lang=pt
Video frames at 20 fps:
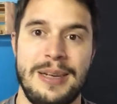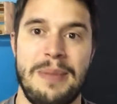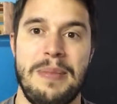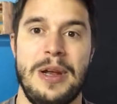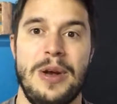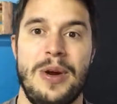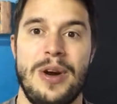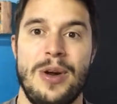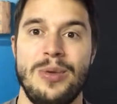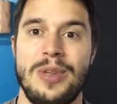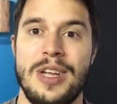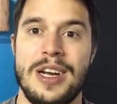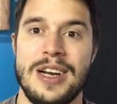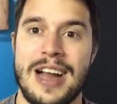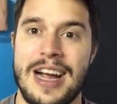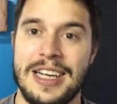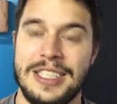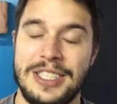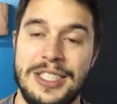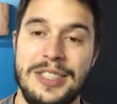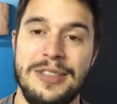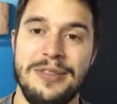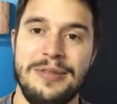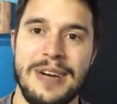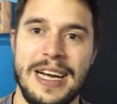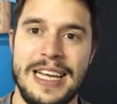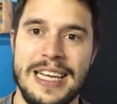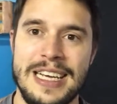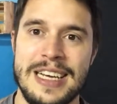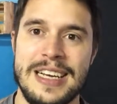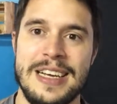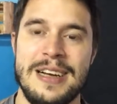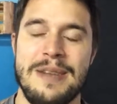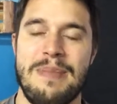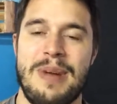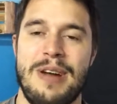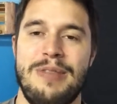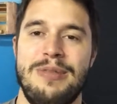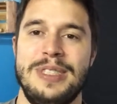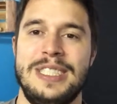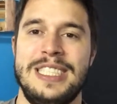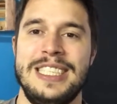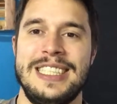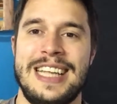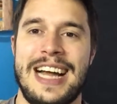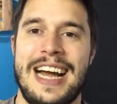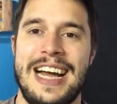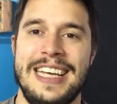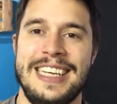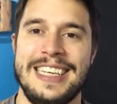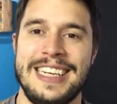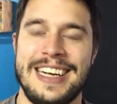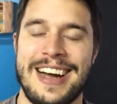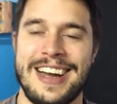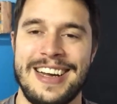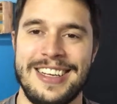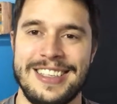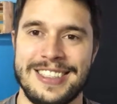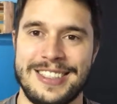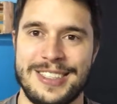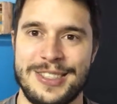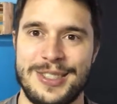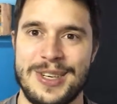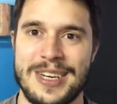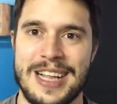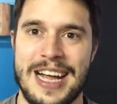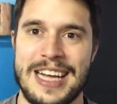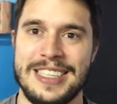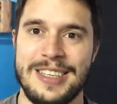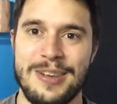a melhor alternativa aí para você estar tá encarando essa jornada.